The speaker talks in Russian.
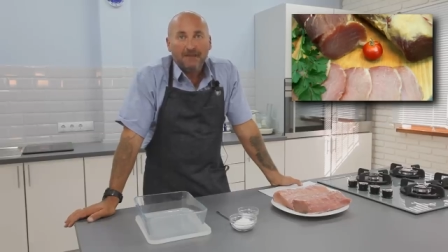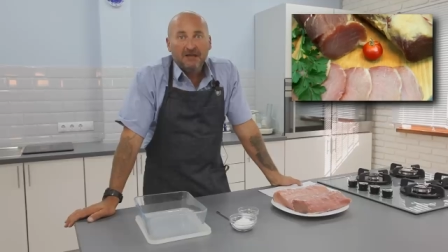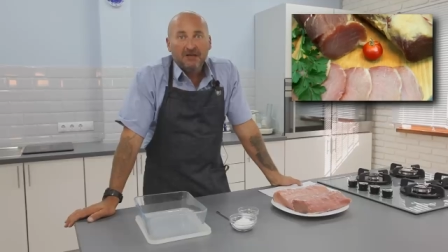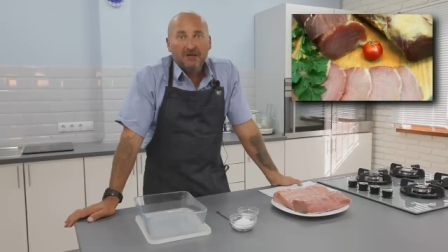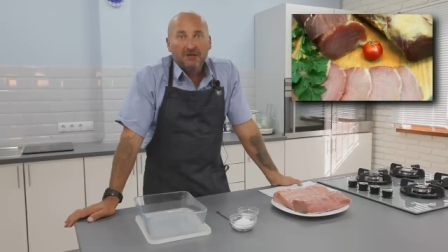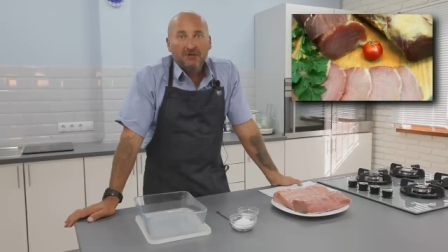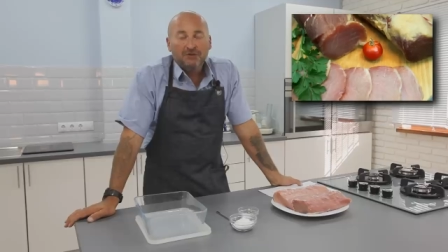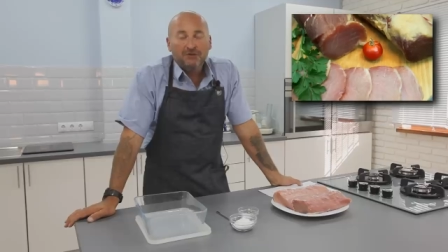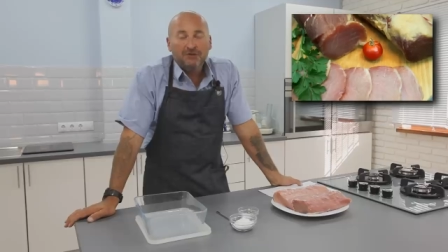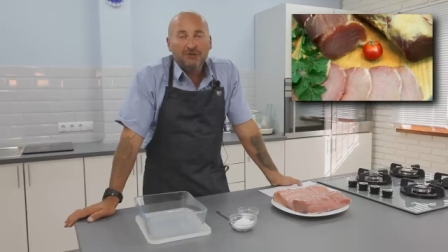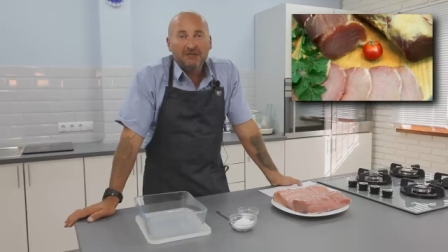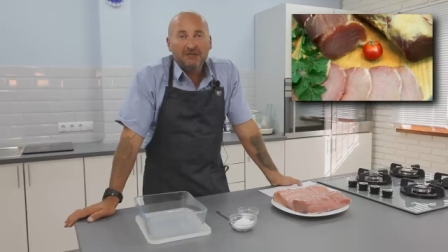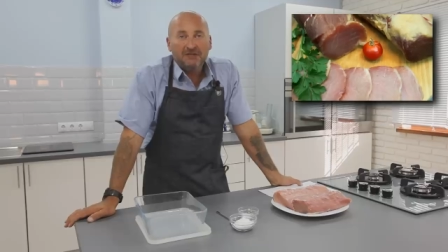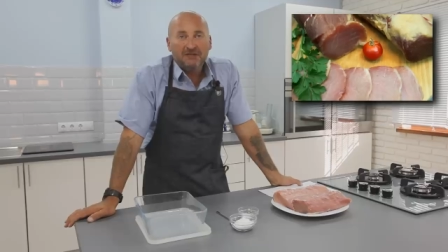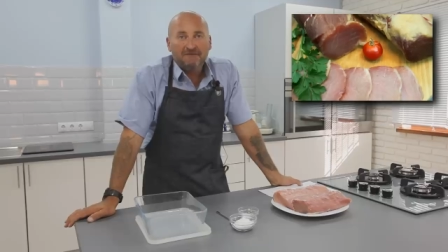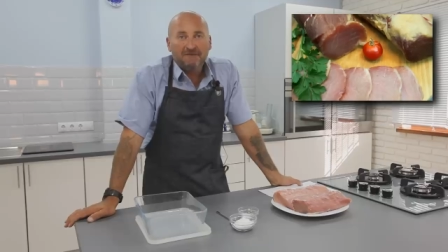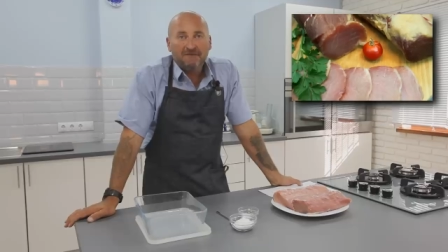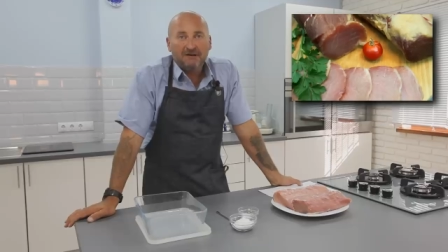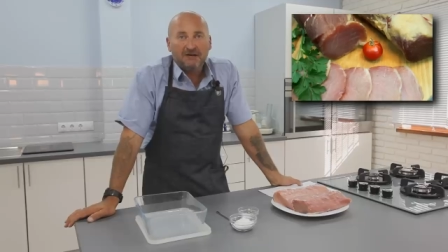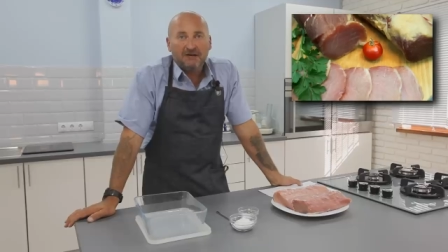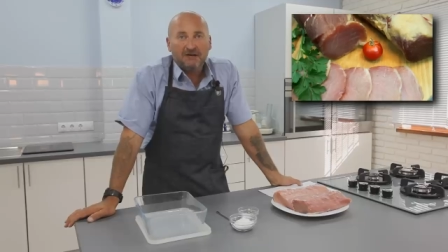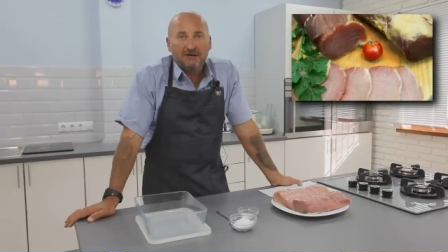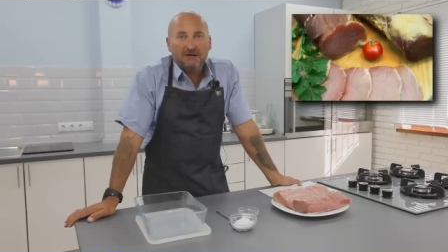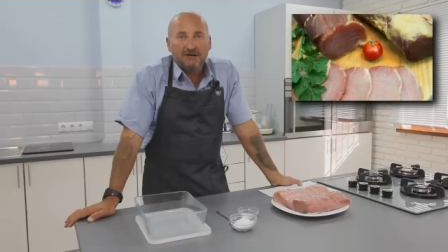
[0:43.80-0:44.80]
До
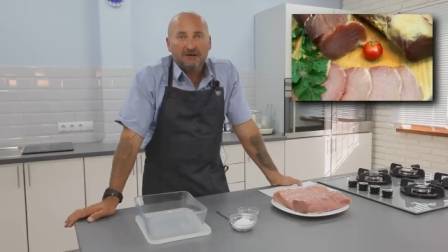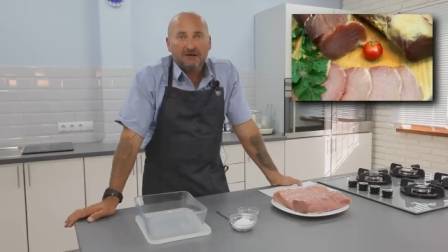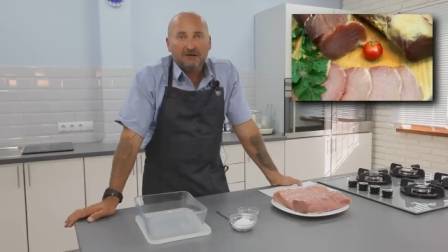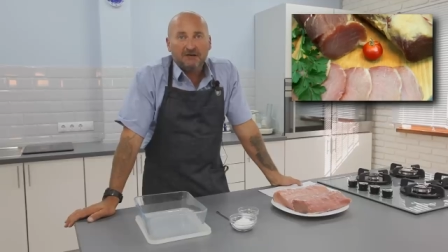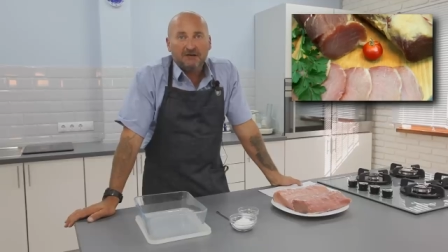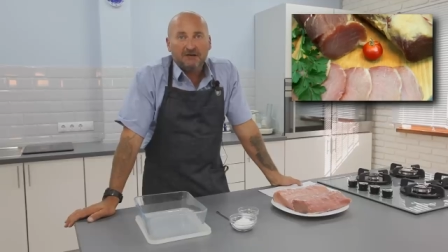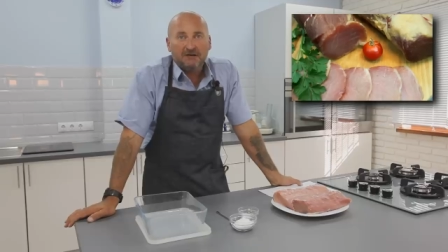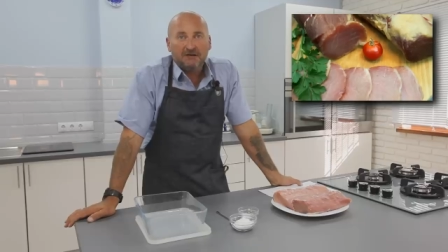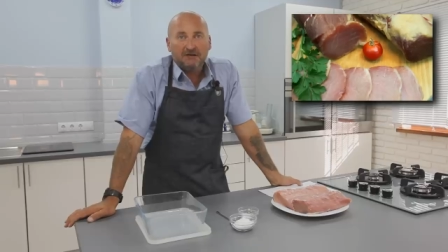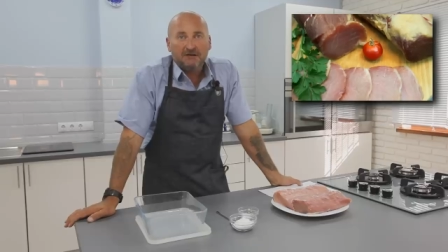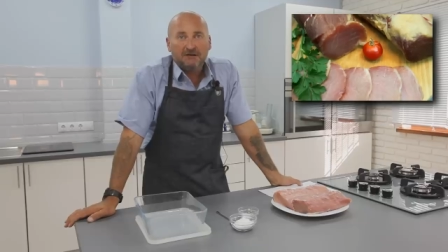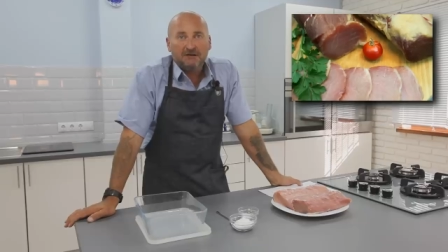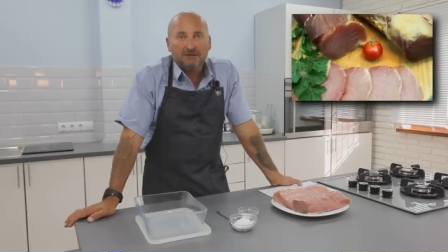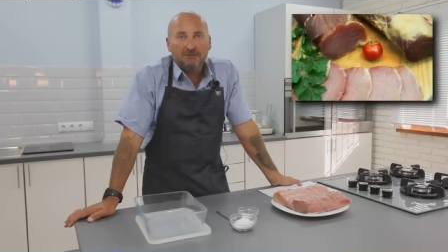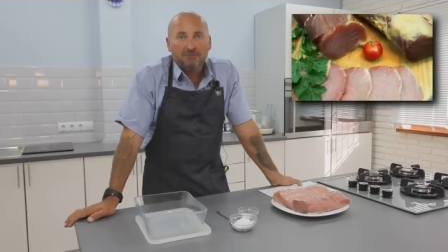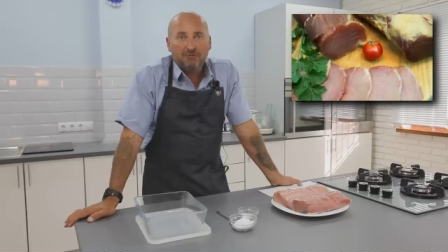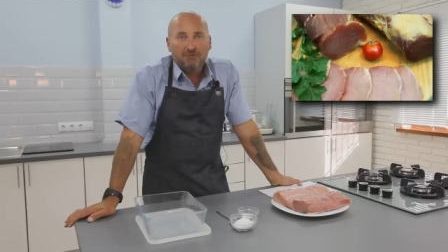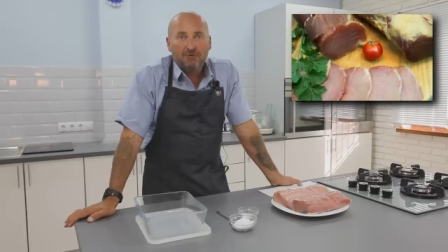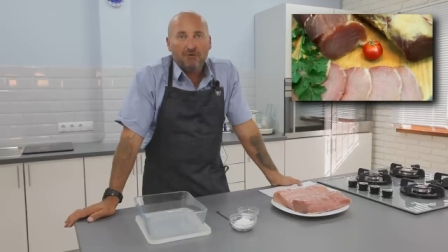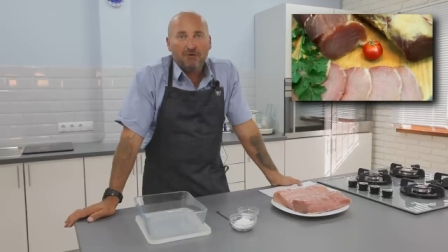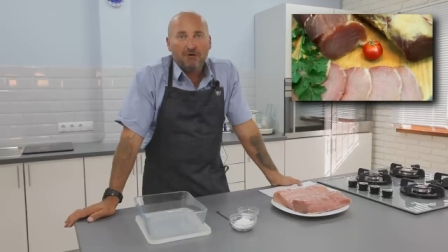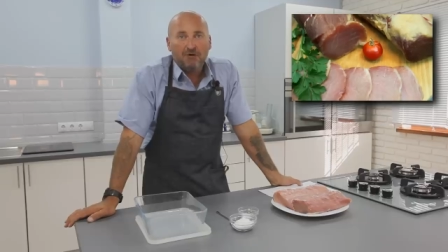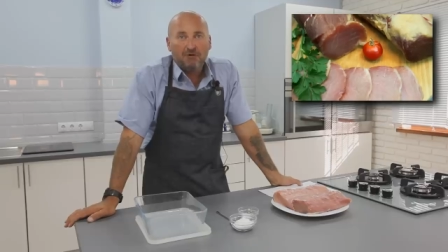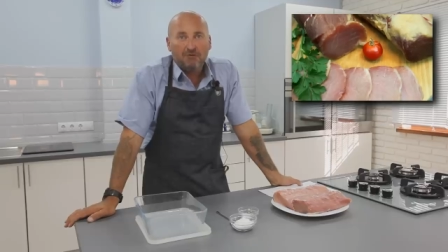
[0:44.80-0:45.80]
этого э,
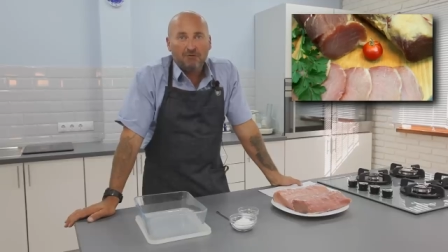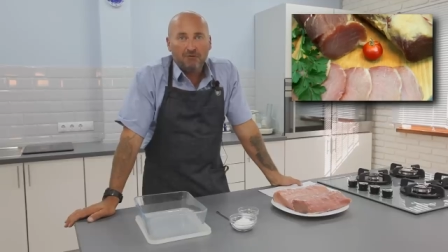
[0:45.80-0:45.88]
по